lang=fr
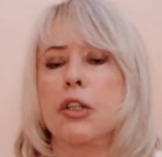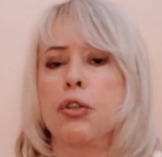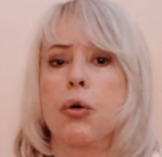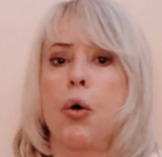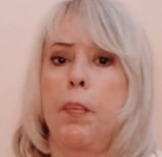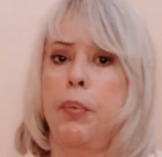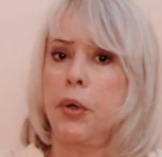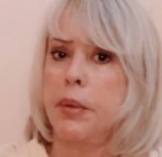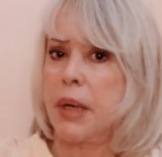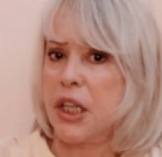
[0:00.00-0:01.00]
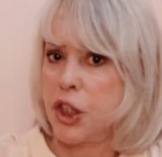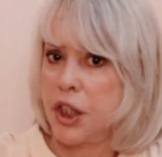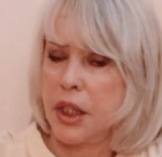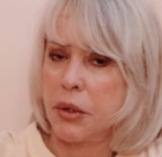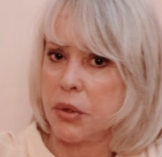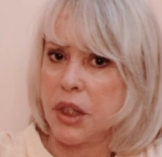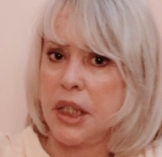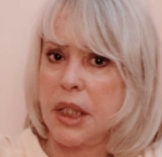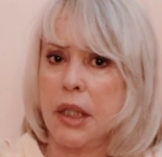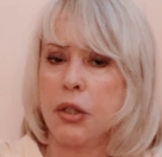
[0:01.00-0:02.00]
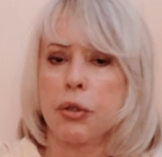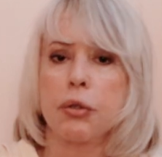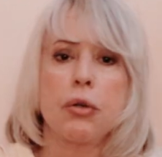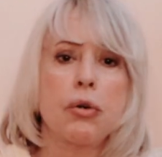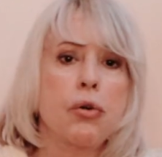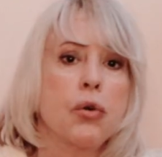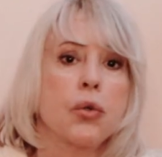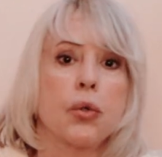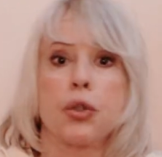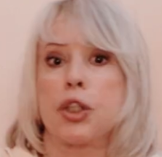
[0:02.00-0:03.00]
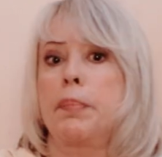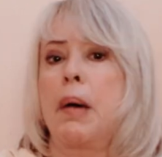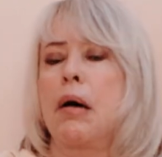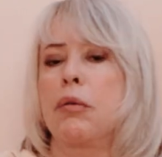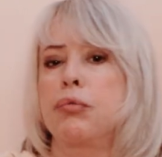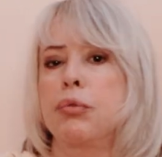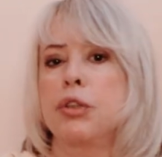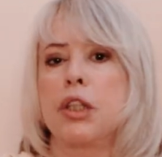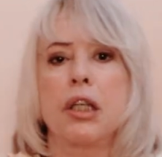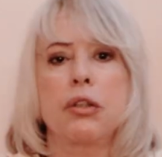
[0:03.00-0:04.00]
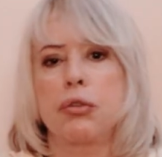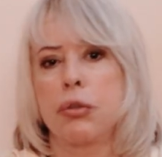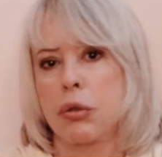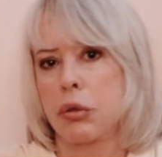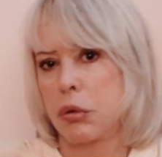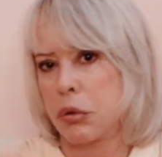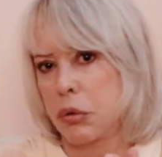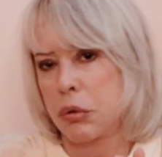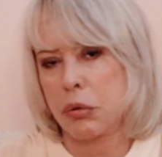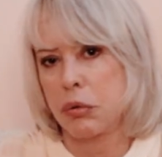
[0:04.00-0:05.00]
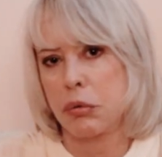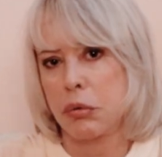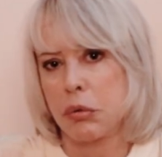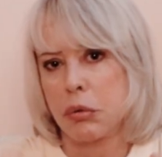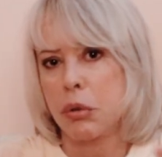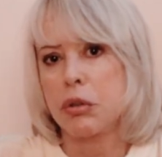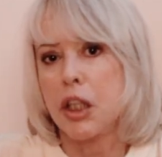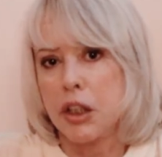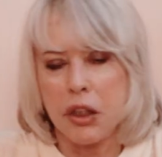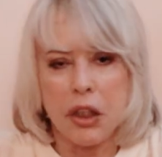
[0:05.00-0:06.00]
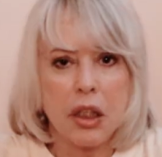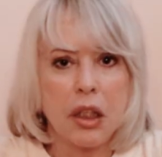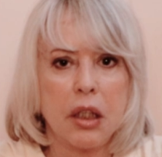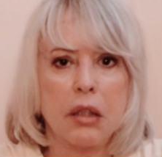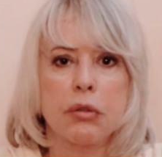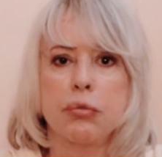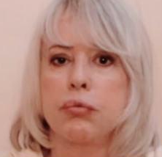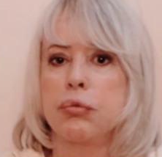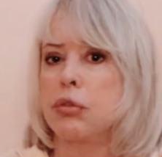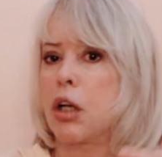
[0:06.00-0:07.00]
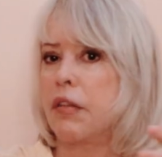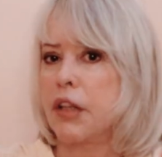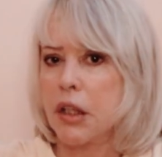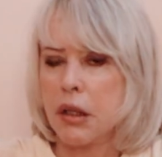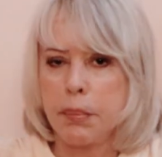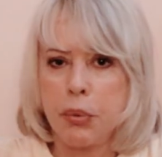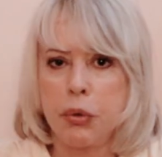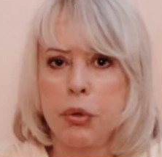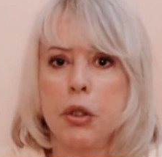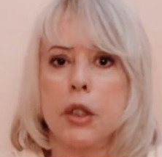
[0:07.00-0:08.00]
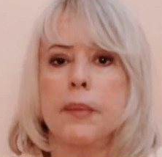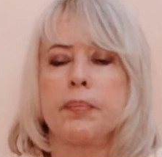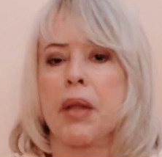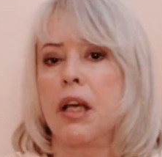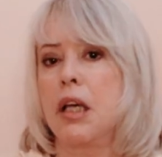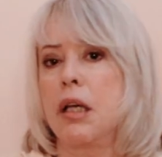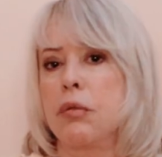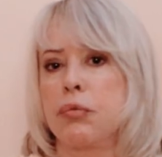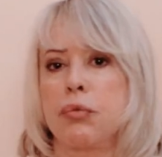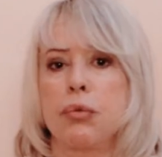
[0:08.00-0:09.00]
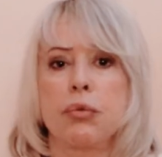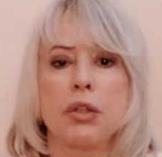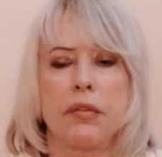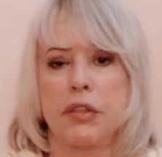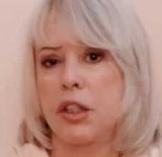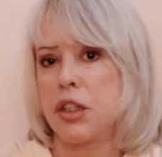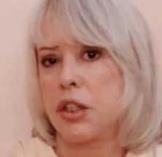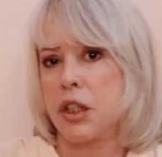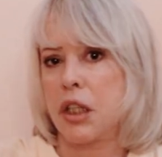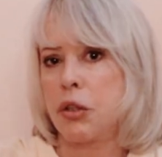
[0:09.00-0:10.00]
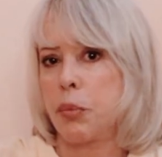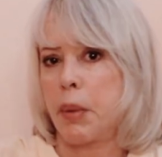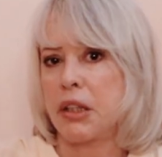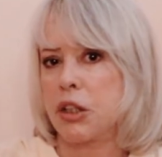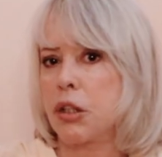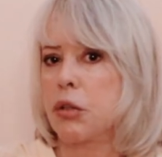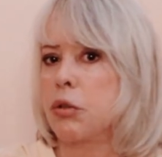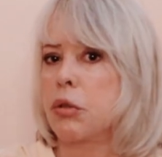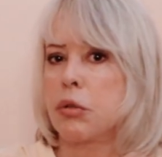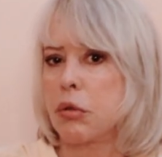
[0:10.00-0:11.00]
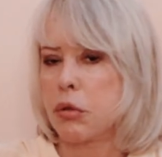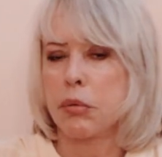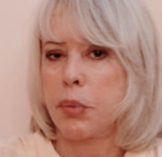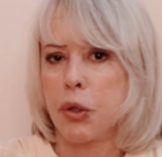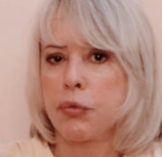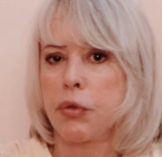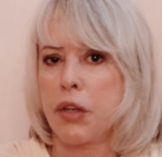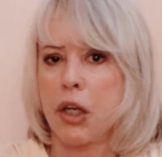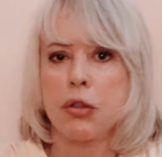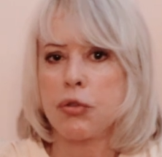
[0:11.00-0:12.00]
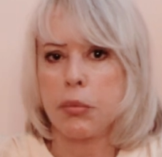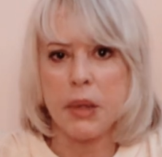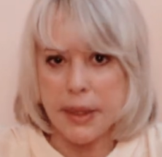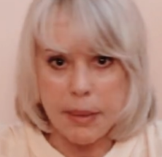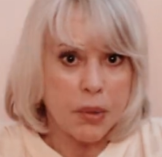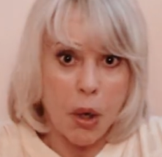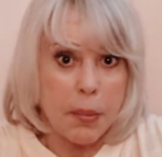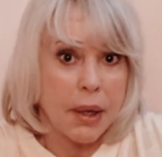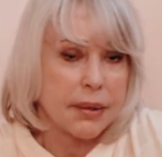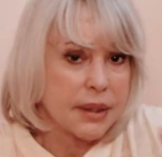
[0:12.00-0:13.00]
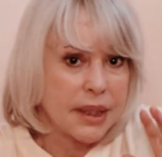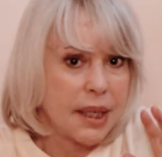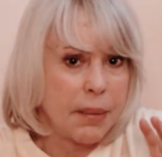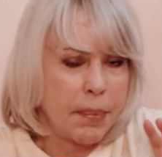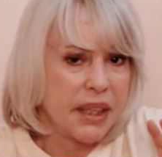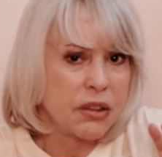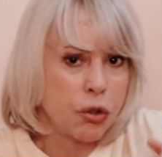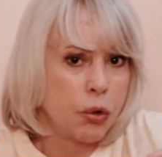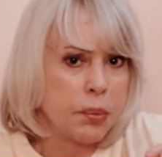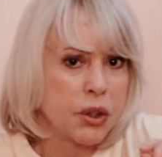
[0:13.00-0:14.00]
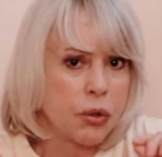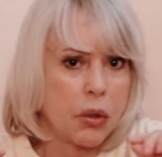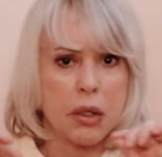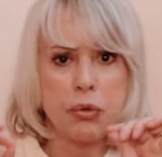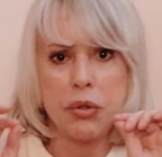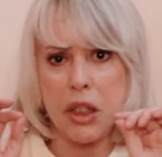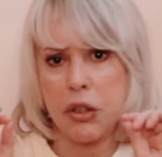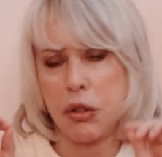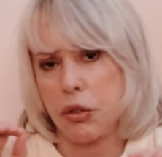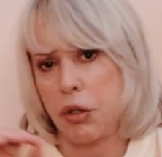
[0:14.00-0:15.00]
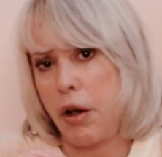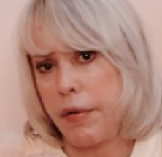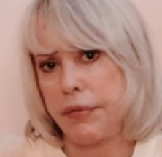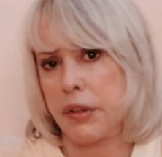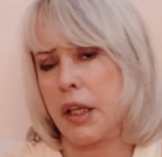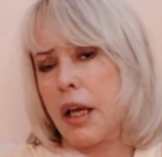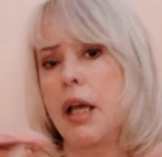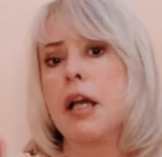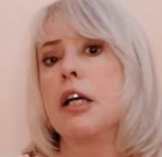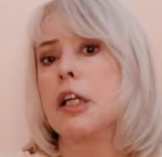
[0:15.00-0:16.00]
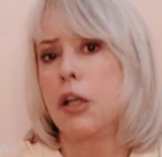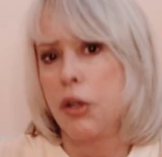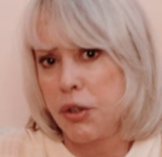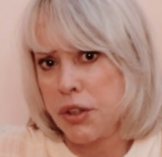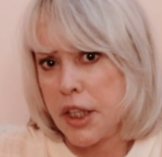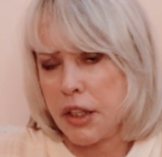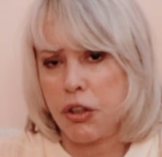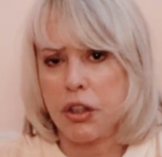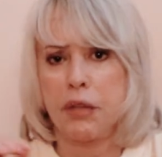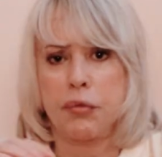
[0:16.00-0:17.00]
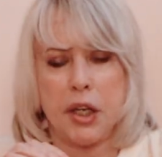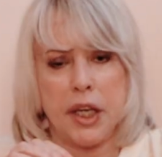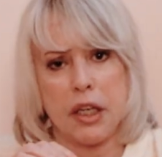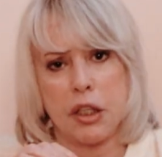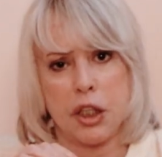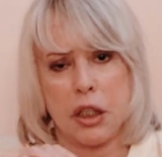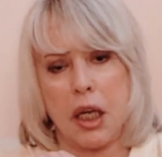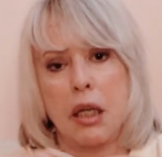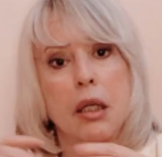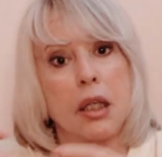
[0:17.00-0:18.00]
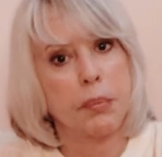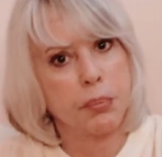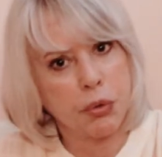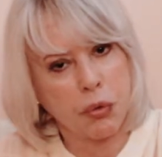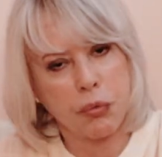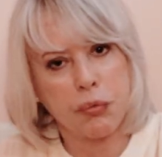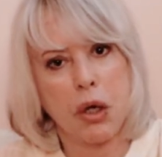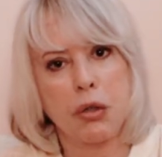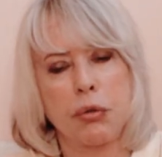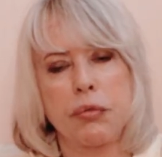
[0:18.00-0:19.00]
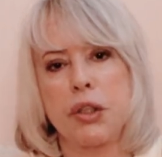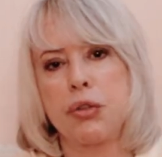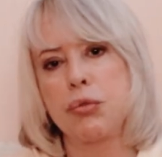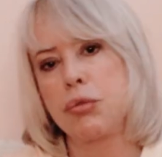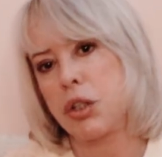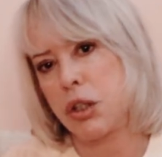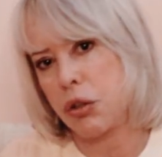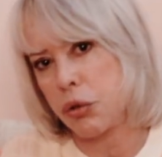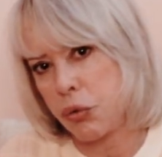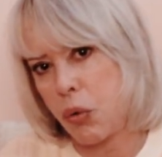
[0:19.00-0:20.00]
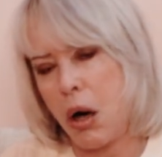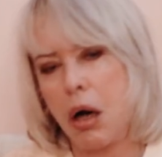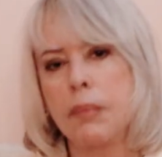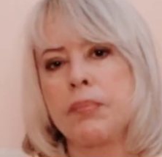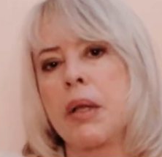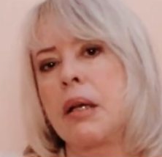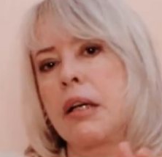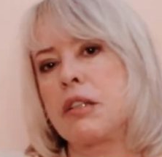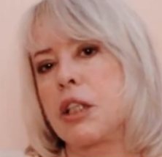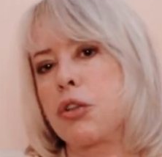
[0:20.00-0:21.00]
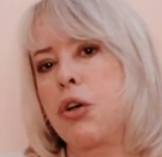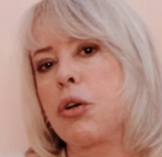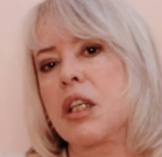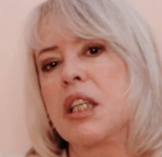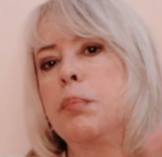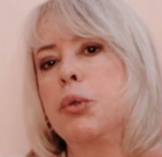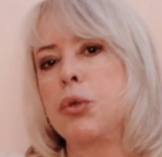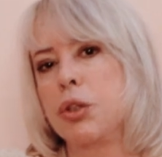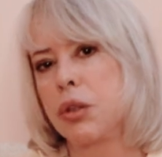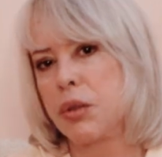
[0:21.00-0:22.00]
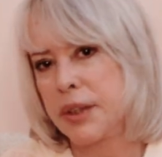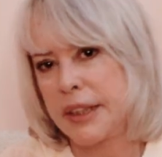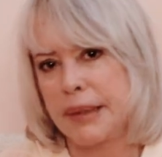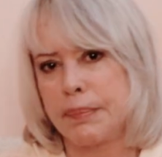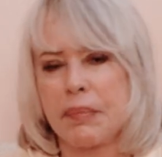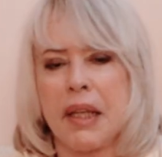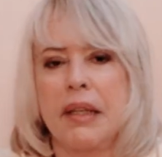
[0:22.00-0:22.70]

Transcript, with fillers: Donc on peut imaginer aussi que, je sais pas, vous êtes euh, retraité ou vous ne travaillez plus et vous avez décidé de partir euh, prendre vos vacances au mois de septembre. Ça n'est pas exclu puisque Uranus est en 9 qui est le secteur des voyages. Hein. et puis on voit que Vénus est en 3, un secteur qui bouge aussi.